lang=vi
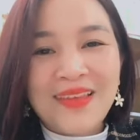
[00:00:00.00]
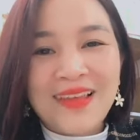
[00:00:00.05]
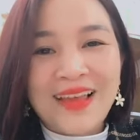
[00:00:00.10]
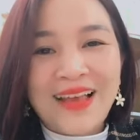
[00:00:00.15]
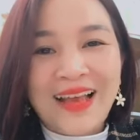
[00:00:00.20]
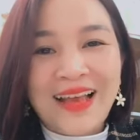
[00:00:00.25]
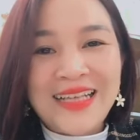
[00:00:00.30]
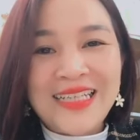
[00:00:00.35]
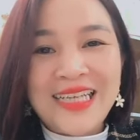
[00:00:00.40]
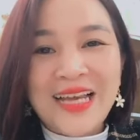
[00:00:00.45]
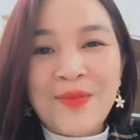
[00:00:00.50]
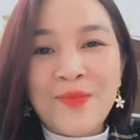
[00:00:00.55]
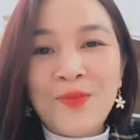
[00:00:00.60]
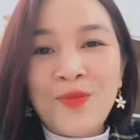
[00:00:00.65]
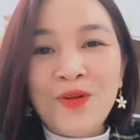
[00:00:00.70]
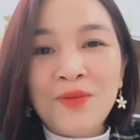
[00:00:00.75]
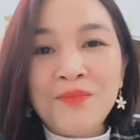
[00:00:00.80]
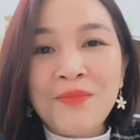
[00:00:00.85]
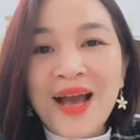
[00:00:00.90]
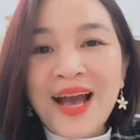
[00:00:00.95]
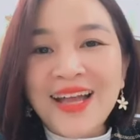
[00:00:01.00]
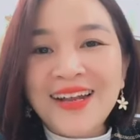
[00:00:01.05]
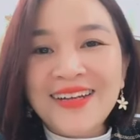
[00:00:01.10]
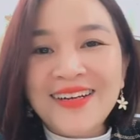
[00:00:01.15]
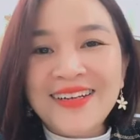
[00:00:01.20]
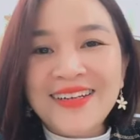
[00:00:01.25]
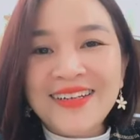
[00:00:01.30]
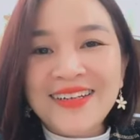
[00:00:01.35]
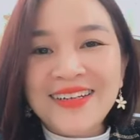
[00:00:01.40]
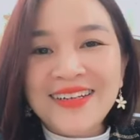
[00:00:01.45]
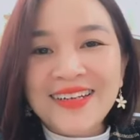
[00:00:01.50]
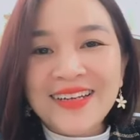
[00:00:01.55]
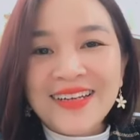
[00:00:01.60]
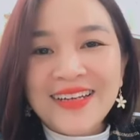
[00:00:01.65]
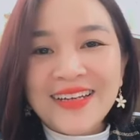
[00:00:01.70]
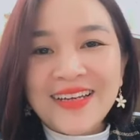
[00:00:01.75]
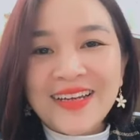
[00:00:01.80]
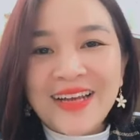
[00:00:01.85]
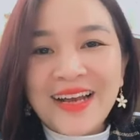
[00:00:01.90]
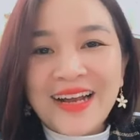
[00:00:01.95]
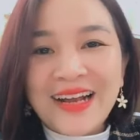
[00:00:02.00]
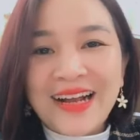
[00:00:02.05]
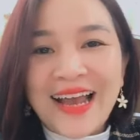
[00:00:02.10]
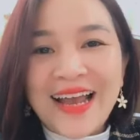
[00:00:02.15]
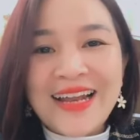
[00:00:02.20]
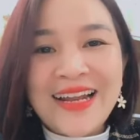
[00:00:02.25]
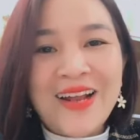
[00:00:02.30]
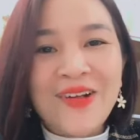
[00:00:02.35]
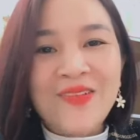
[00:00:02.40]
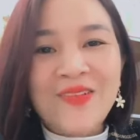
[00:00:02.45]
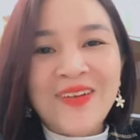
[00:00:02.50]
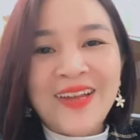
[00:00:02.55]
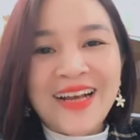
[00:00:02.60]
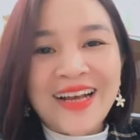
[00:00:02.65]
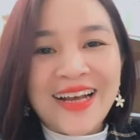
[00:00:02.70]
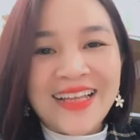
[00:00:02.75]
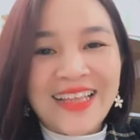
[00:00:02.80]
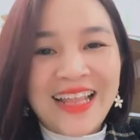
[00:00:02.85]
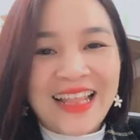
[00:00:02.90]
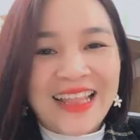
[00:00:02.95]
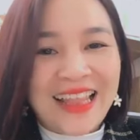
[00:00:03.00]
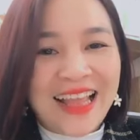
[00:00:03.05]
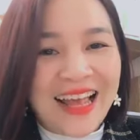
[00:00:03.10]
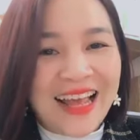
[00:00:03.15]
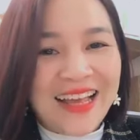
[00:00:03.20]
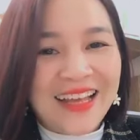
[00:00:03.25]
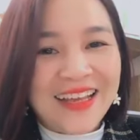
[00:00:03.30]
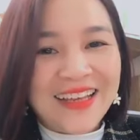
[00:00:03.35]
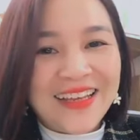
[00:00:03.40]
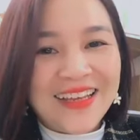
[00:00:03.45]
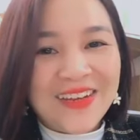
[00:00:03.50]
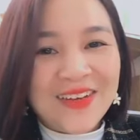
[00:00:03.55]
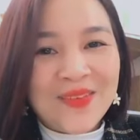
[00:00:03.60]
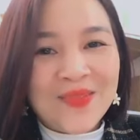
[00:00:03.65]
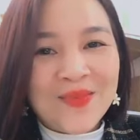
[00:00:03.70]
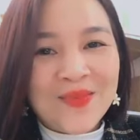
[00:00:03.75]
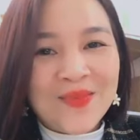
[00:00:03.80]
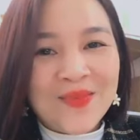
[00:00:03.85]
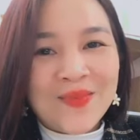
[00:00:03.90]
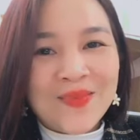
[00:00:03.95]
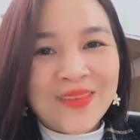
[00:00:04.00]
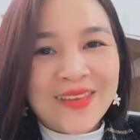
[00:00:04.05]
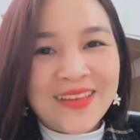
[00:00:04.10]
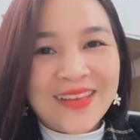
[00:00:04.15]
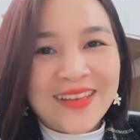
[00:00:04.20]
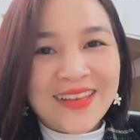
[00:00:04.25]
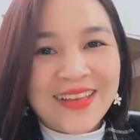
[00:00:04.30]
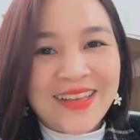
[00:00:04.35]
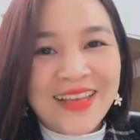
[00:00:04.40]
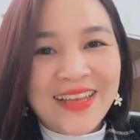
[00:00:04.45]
Và anh chị em muốn 3 đời ngày nào cũng là ngày thần tài